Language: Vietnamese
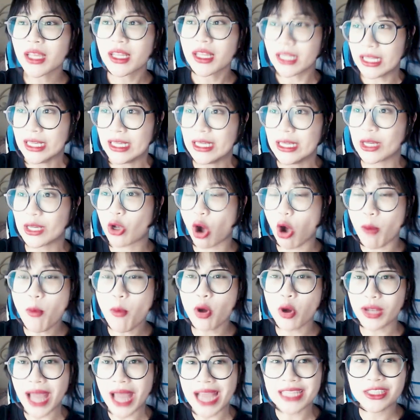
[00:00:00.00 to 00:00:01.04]
thì có
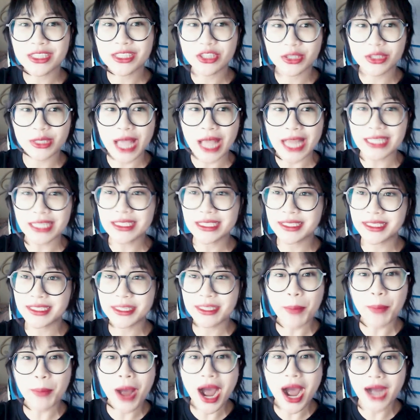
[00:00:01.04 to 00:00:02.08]
một anh anh
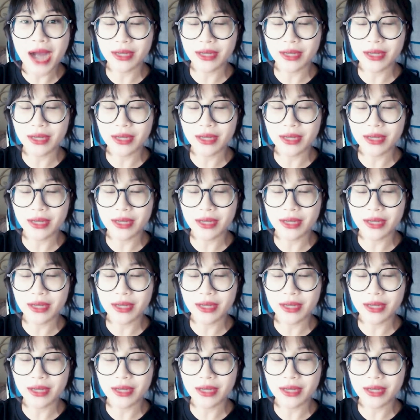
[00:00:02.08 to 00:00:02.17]
shipper